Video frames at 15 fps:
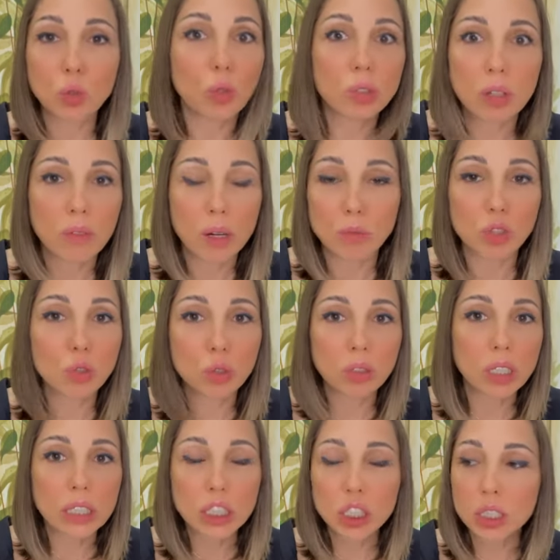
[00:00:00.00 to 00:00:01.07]
кто-то вам
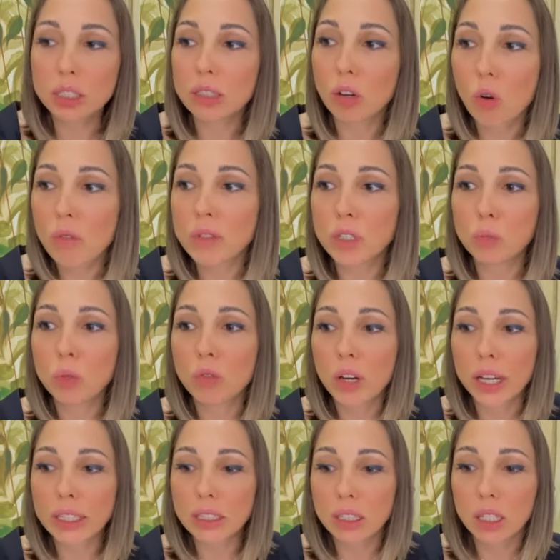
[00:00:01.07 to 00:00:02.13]
что-то решил, такого не
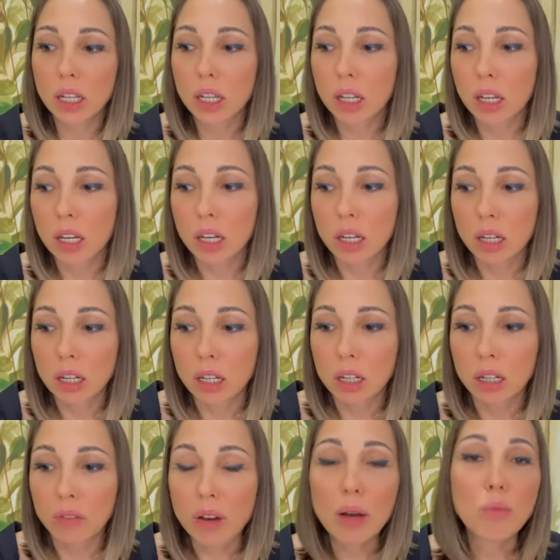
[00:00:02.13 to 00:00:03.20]
бывает.
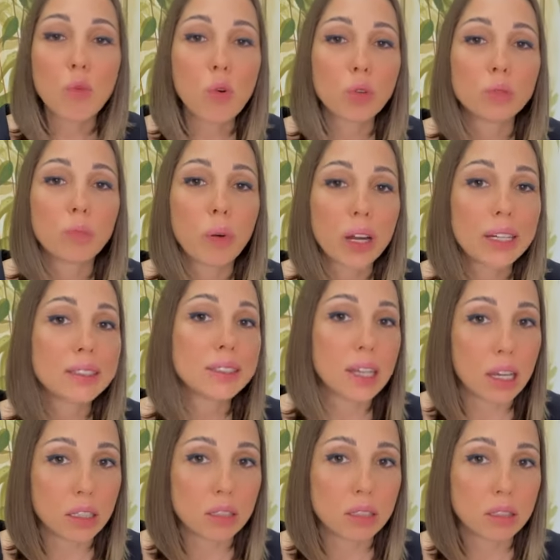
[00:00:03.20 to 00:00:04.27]
Вам могут
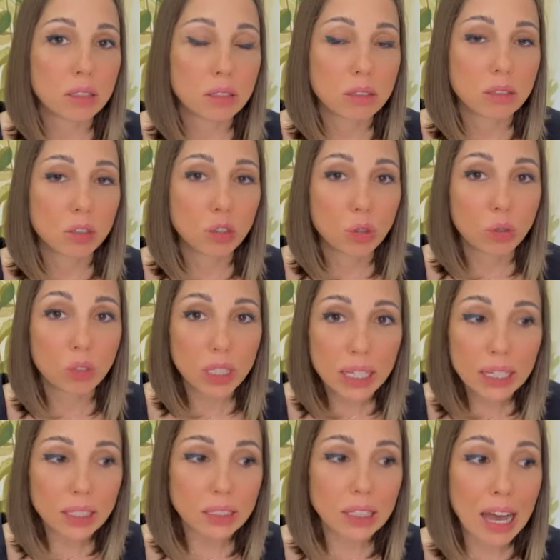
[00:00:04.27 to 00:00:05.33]
показать, что
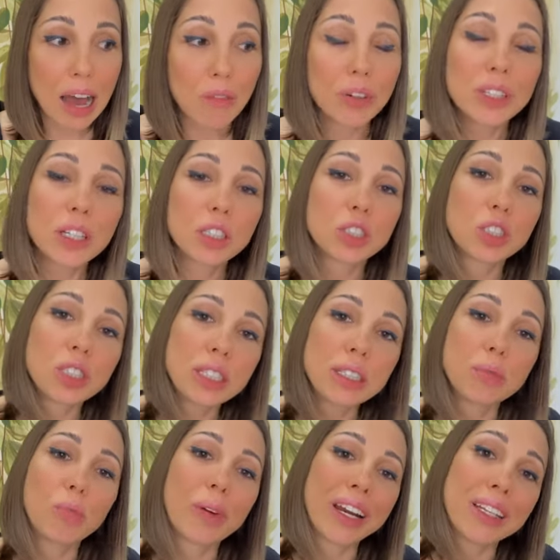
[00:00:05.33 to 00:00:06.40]
делать, а вы
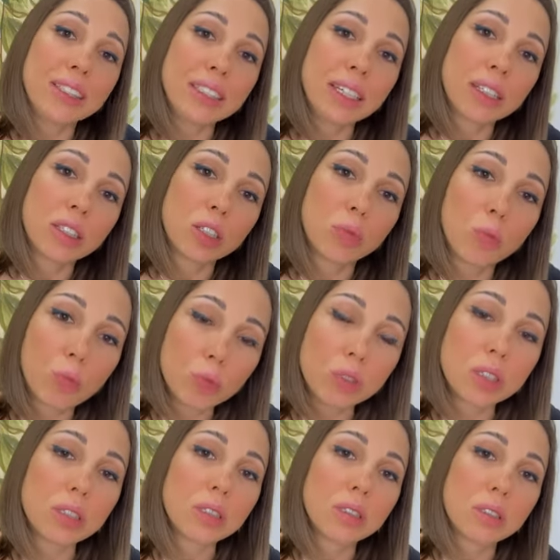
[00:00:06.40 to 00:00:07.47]
должны пройти этот
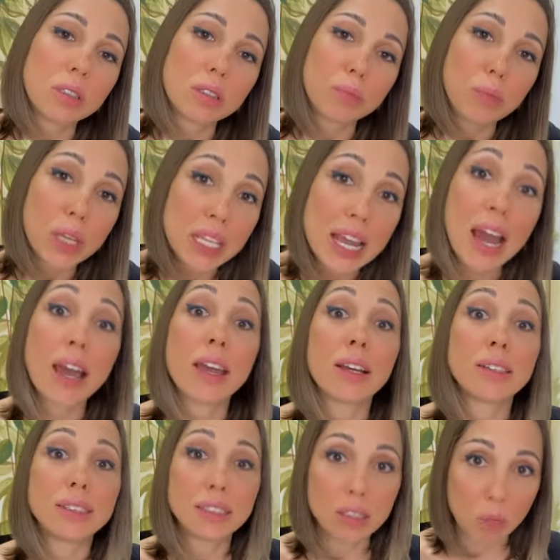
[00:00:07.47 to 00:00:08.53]
путь,
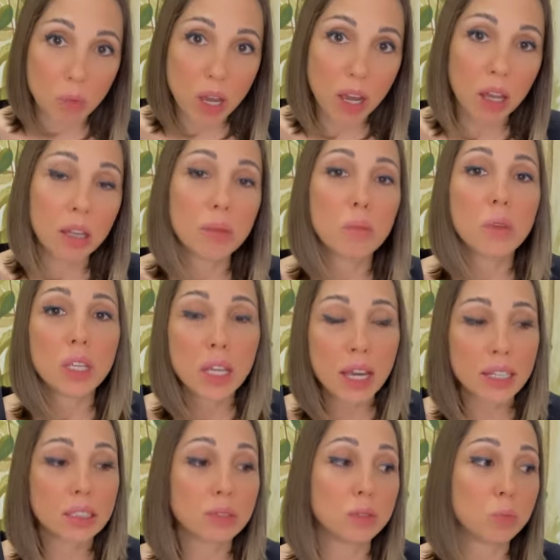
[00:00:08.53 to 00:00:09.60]
меняя себя,
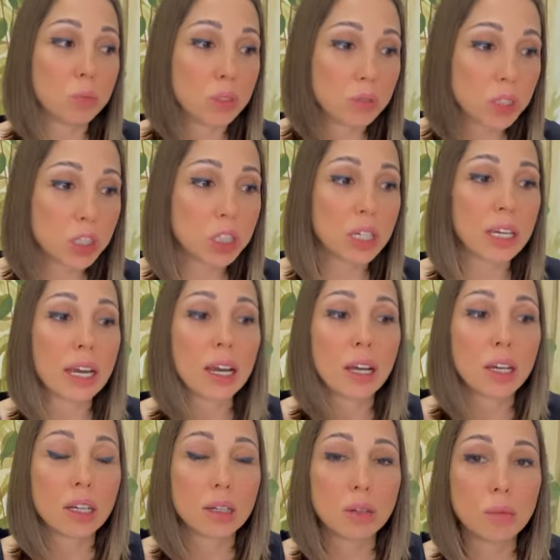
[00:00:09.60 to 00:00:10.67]
меняя свои привычки,
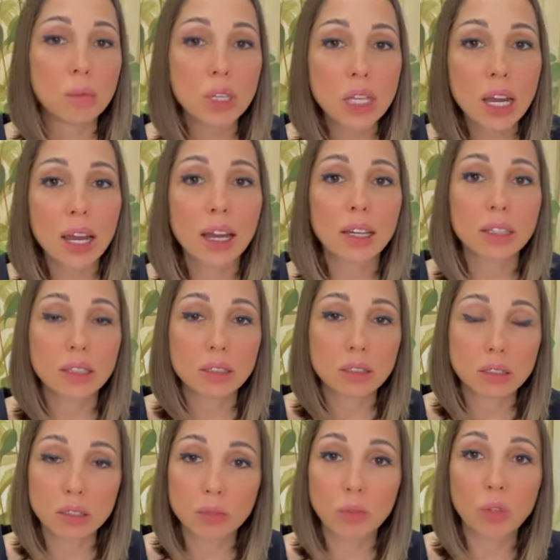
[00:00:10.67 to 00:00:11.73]
меняя
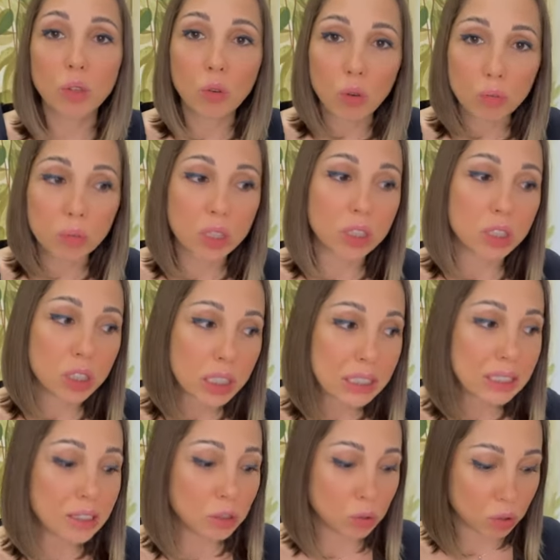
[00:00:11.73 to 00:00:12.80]
свой образ
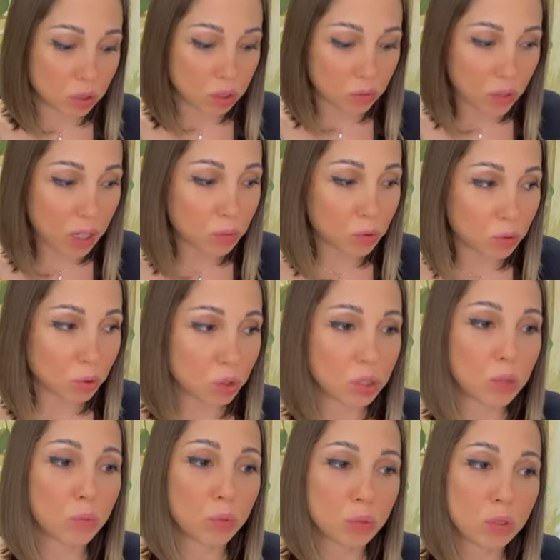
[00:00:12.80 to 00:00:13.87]
жизни, то есть вам
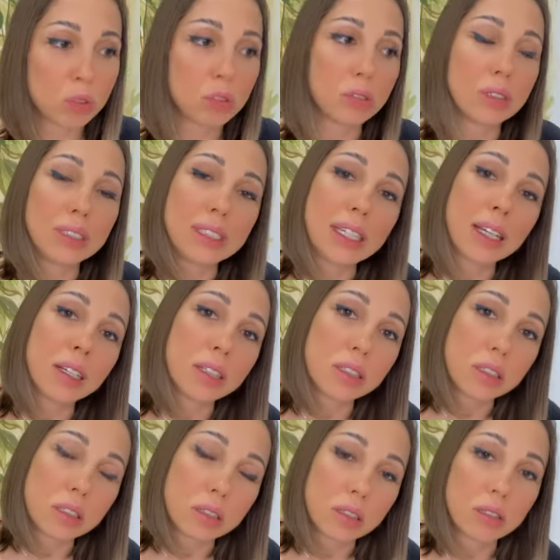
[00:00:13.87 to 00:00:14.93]
нужно будет
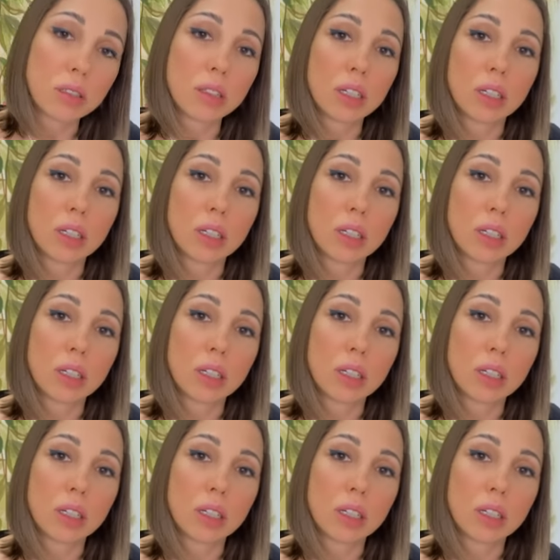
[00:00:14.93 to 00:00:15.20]
делать.